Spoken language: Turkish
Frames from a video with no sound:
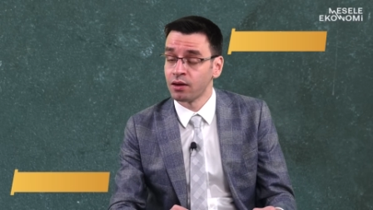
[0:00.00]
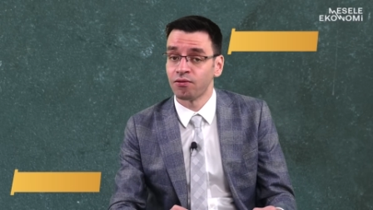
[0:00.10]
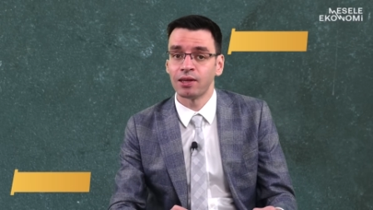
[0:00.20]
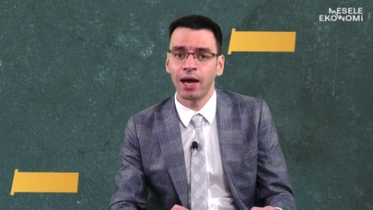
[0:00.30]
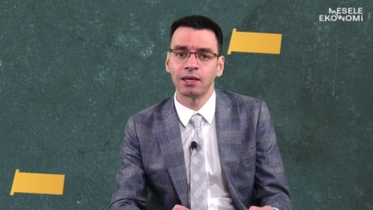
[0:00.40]

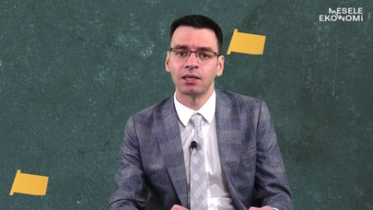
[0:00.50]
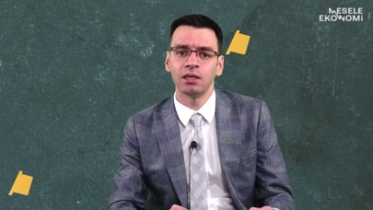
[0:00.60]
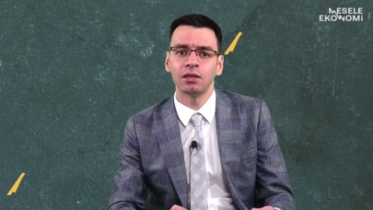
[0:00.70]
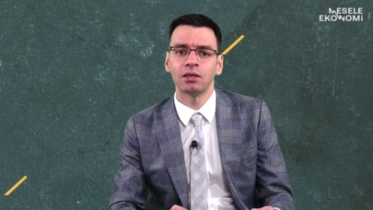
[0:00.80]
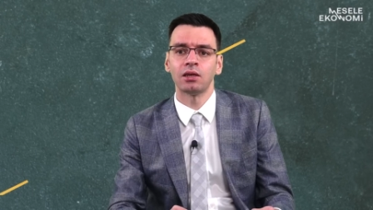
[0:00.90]
ve der
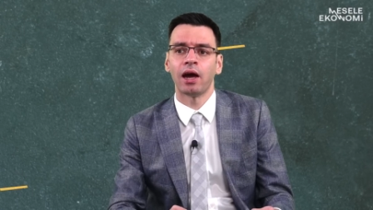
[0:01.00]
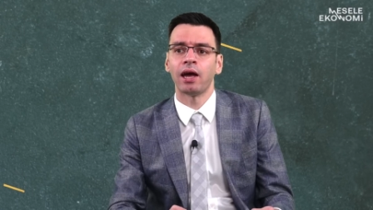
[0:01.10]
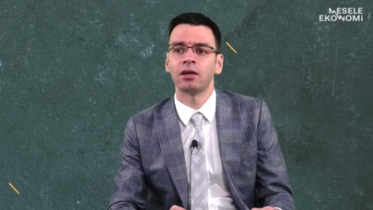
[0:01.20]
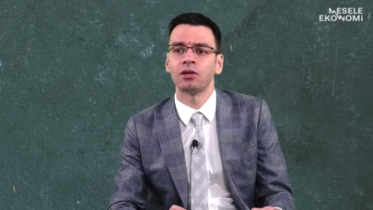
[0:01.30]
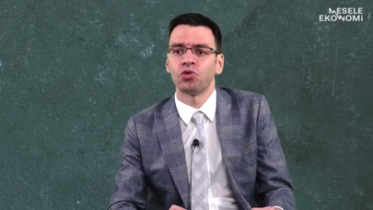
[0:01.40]
ki
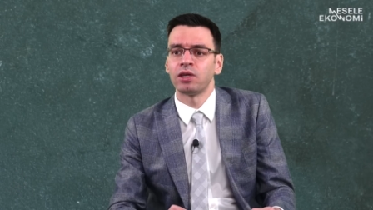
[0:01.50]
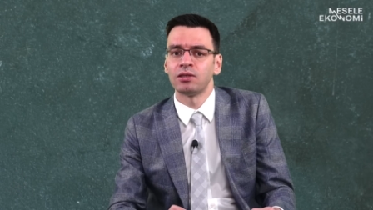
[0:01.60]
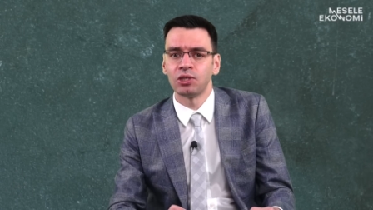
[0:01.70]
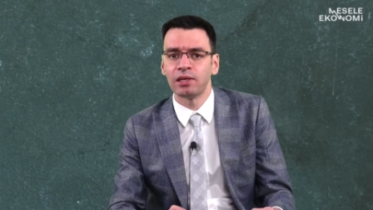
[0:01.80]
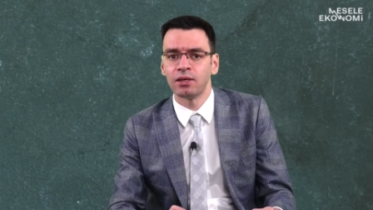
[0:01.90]
yani
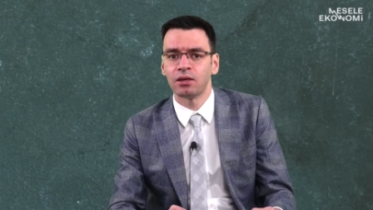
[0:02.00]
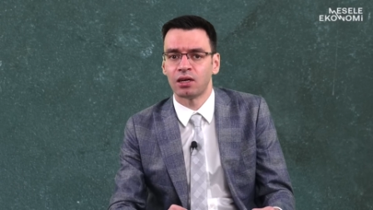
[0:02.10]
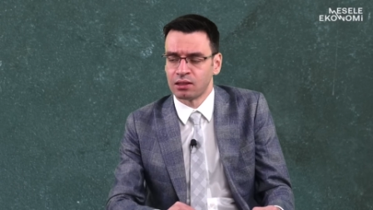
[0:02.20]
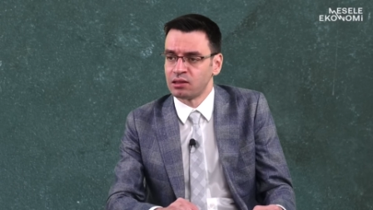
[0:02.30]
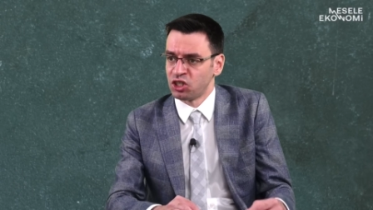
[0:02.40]
yöneticilerin
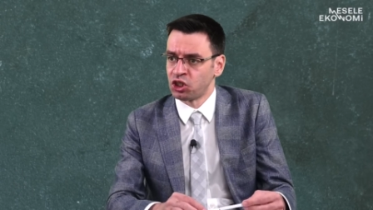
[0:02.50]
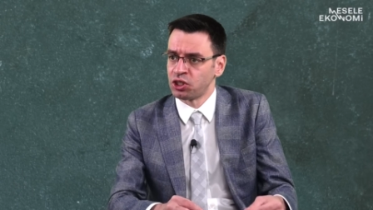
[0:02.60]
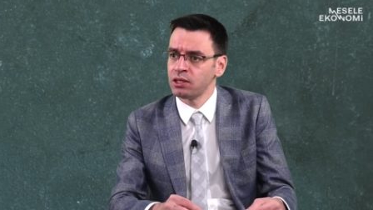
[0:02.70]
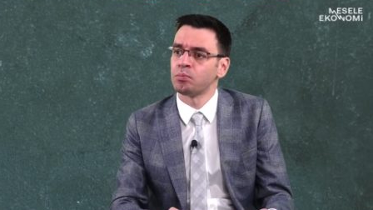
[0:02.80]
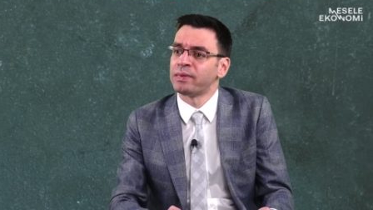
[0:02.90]
asıl
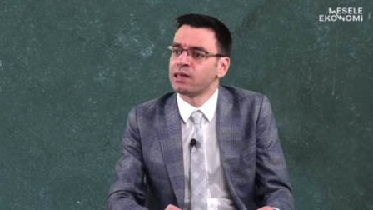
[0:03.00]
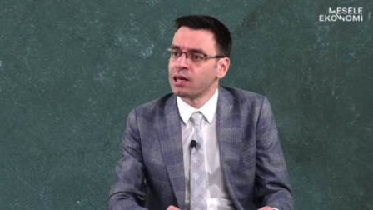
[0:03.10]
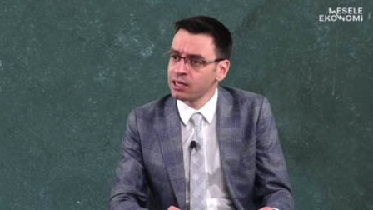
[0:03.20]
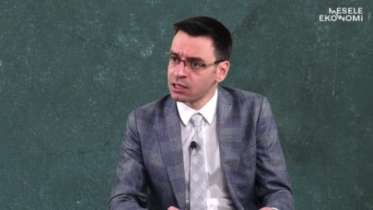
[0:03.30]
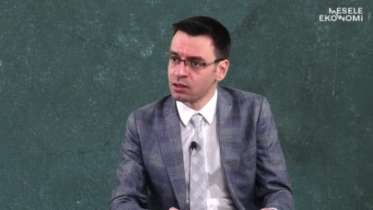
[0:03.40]
işi
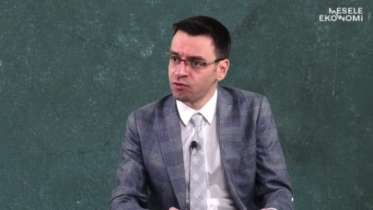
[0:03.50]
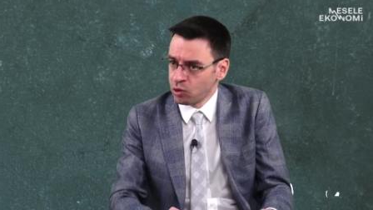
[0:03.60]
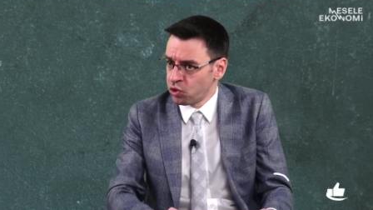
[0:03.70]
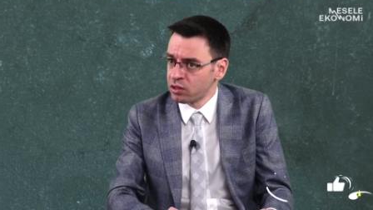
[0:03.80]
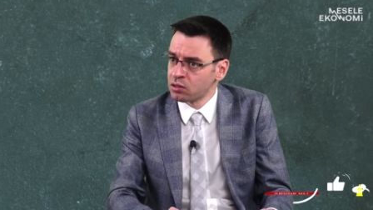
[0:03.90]
bilgelik ve
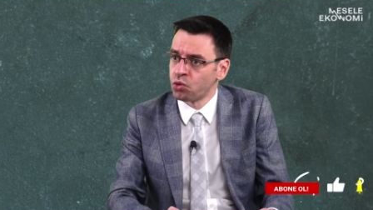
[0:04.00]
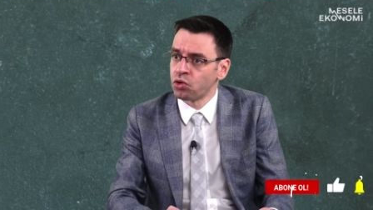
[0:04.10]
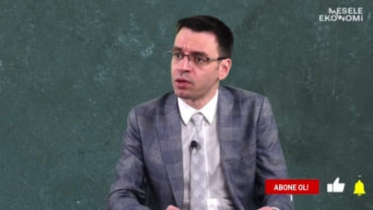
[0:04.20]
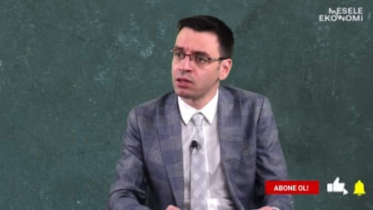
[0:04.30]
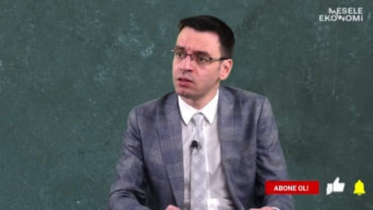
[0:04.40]
yönetim
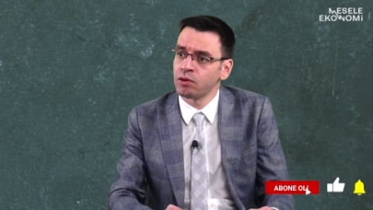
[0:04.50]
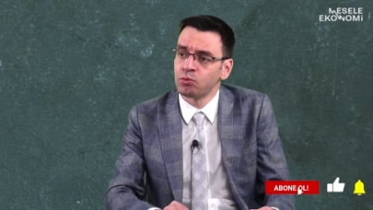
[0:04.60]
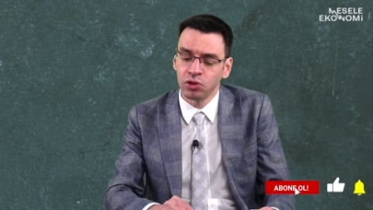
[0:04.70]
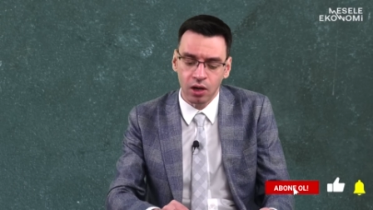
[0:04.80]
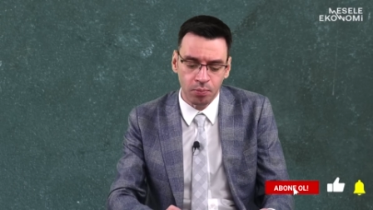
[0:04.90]
olmalı ve
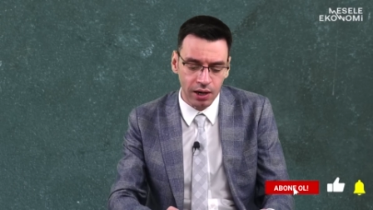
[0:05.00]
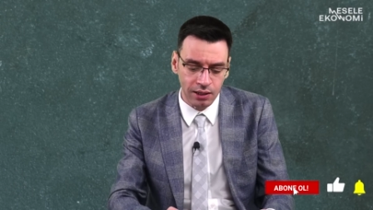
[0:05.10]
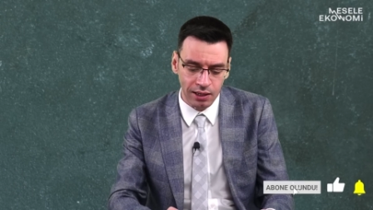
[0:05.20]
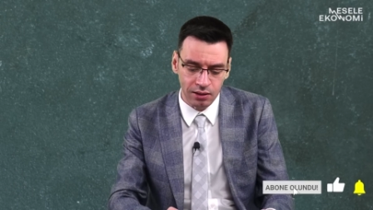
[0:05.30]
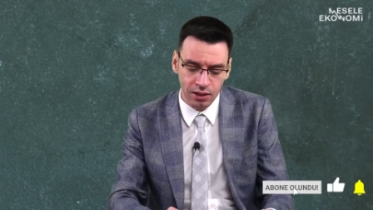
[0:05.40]
bunu
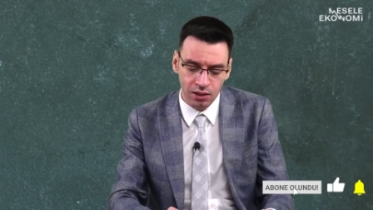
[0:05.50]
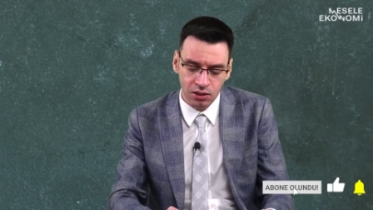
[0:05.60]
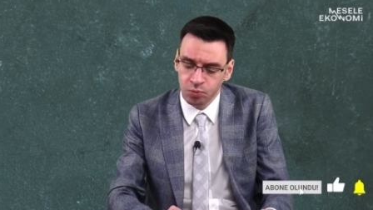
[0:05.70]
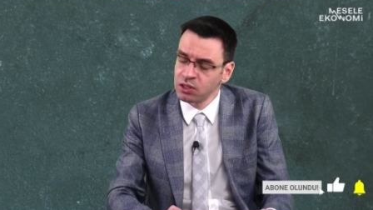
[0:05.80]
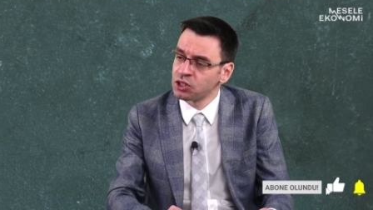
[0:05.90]
yaparken de
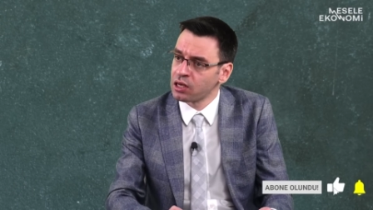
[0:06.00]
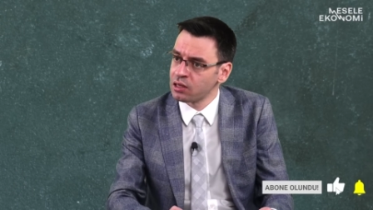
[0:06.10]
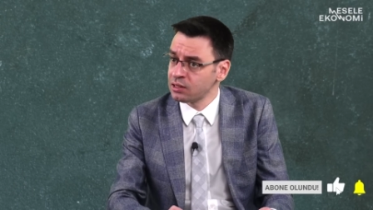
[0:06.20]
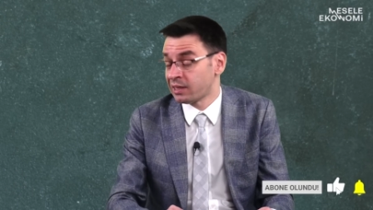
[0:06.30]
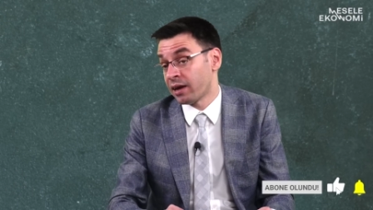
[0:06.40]
hiçbir
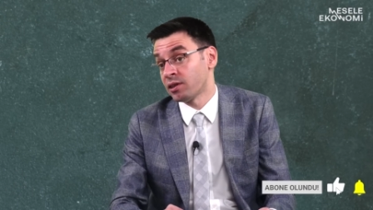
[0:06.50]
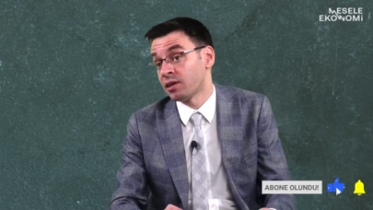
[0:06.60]
şekilde servet